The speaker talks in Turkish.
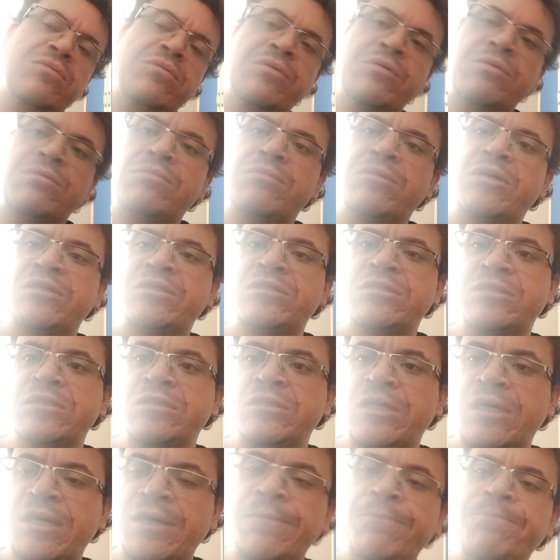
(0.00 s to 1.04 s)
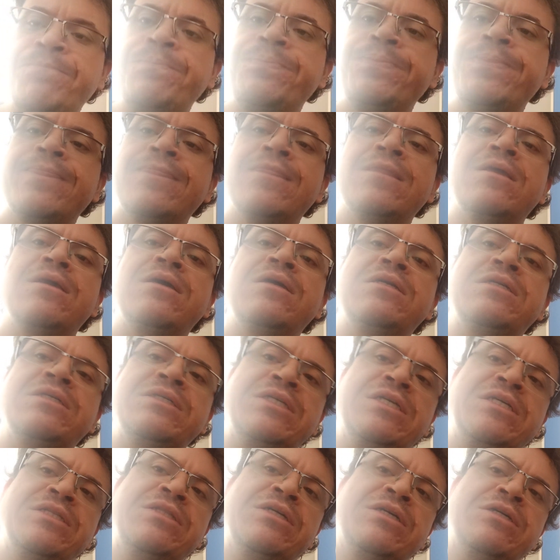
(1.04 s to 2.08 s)
olmasına
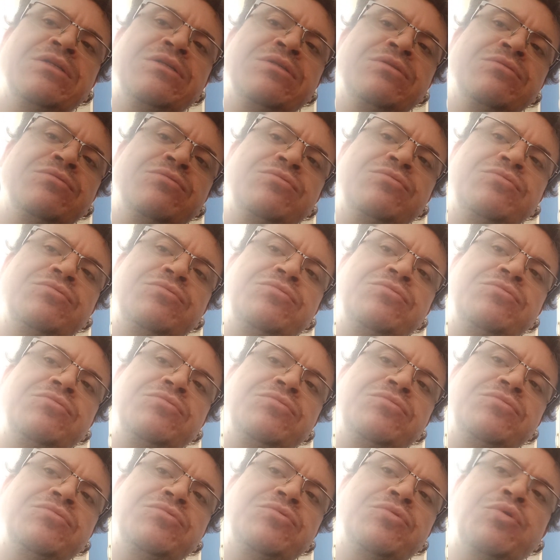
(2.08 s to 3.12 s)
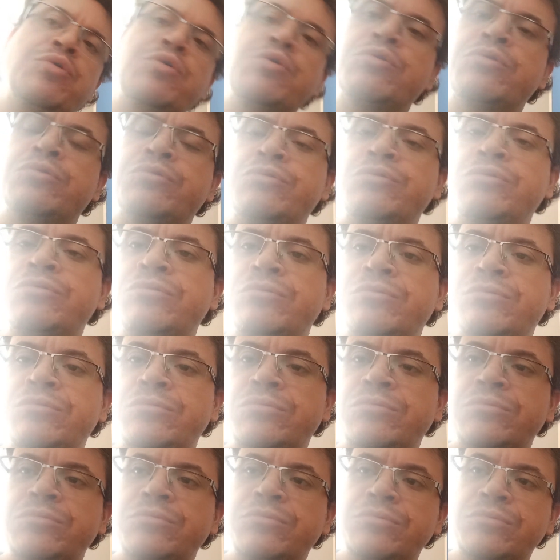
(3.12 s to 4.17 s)
neden oldu
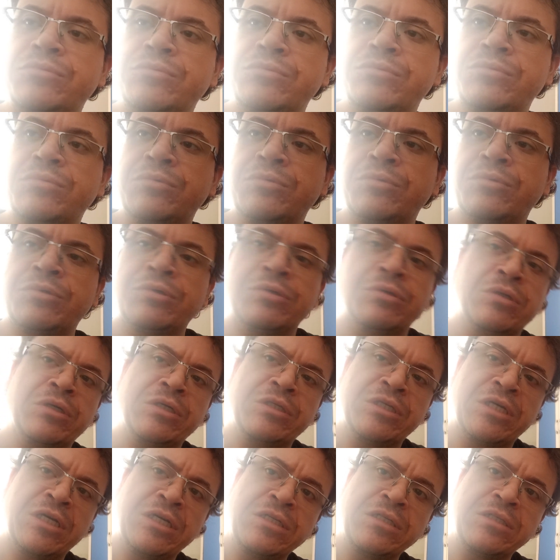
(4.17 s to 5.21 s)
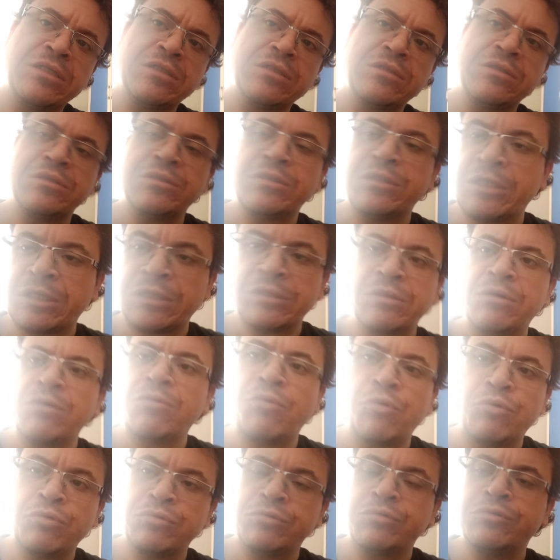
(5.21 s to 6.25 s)
olacak ya da
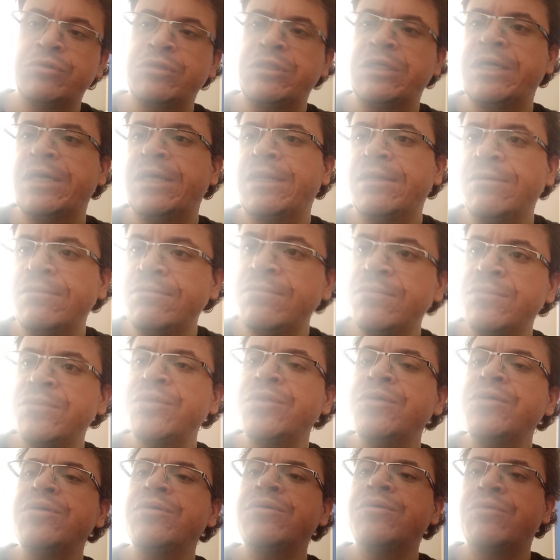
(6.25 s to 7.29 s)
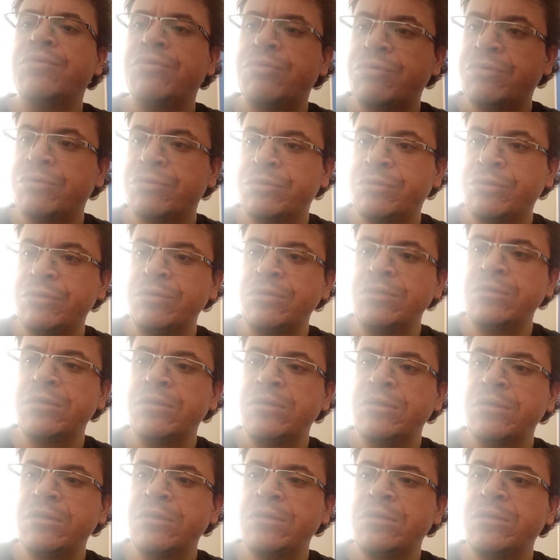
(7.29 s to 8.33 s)
oldu diyelim. Oldu.
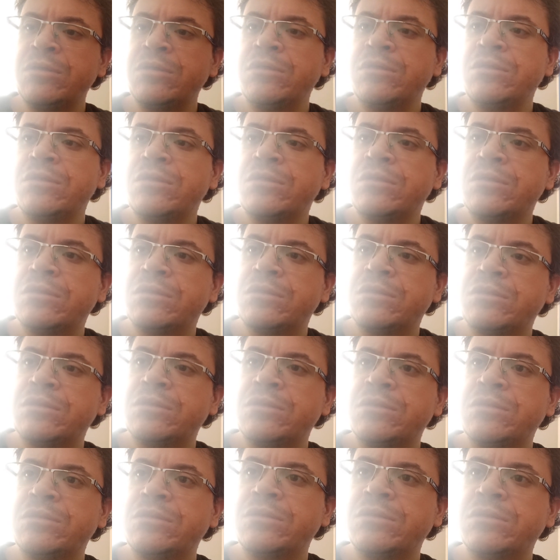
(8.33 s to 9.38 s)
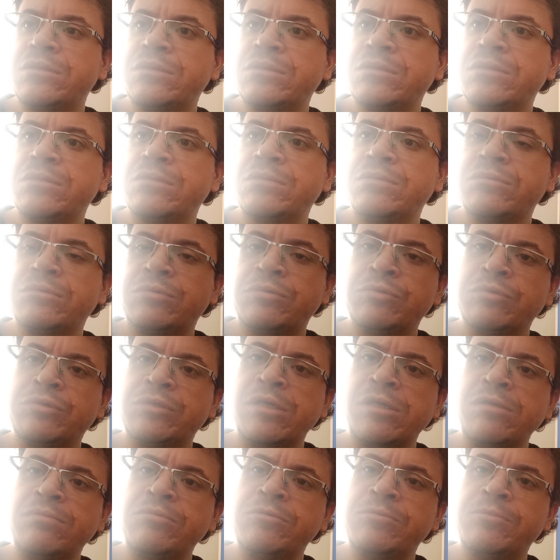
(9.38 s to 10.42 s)
Ee,
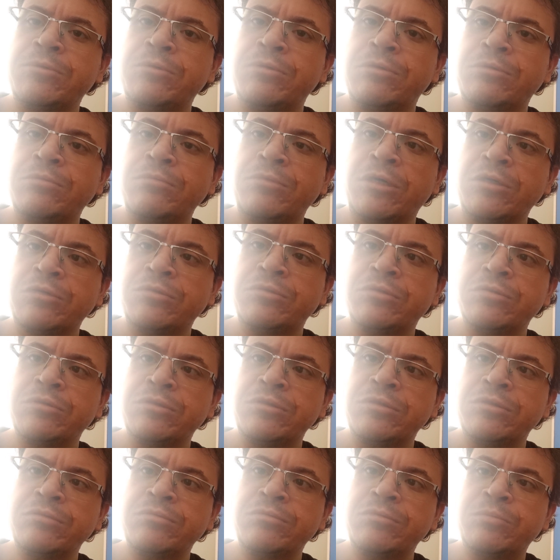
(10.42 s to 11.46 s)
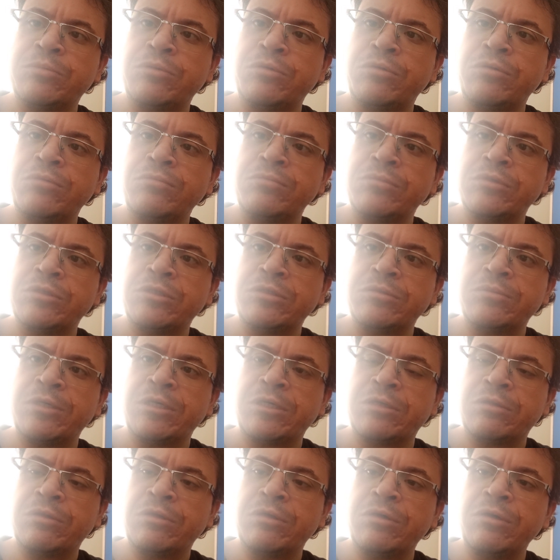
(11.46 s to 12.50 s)
güzel bir bölüm, aksiyonlu bir bölüm bizi
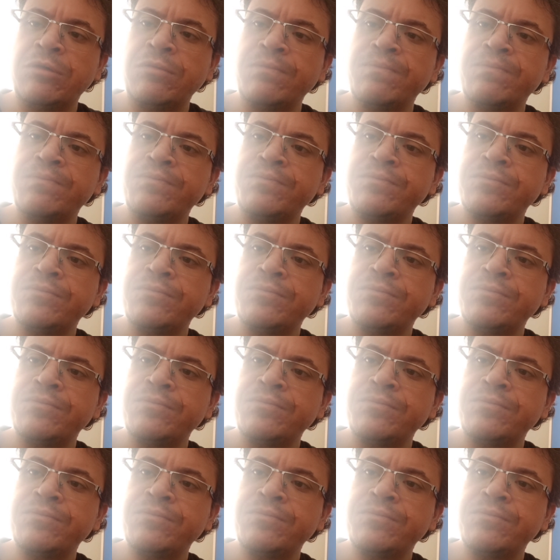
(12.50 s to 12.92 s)
bekliyor.